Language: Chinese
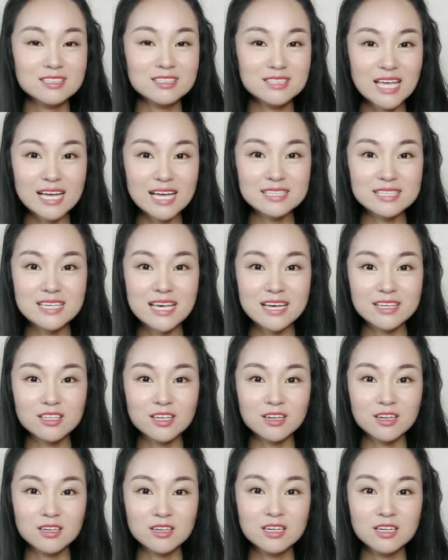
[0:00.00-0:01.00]
大家
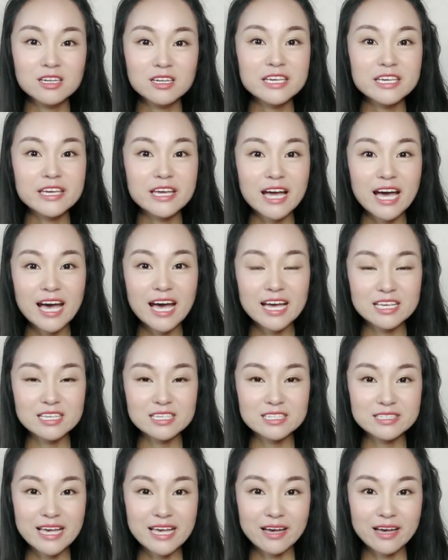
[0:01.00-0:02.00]
呢可以看一
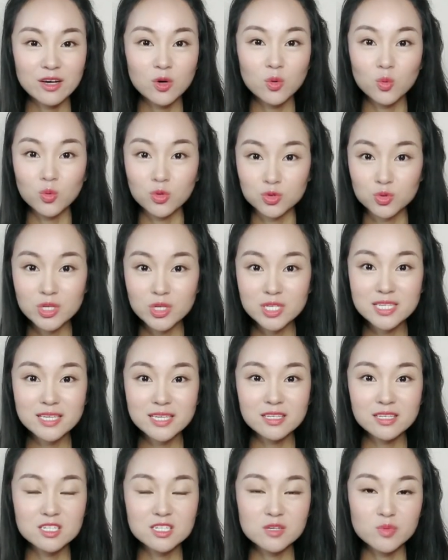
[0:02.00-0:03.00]
下我推
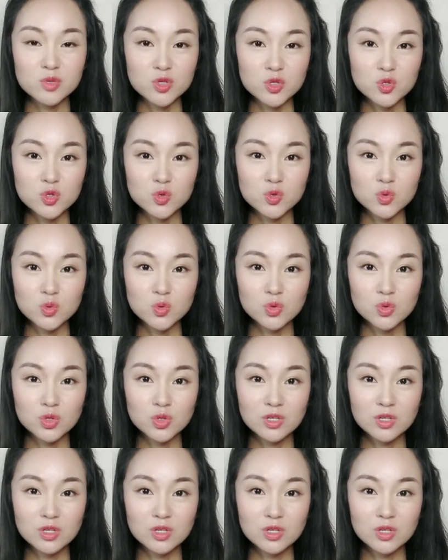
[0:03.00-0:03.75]
荐的这本书，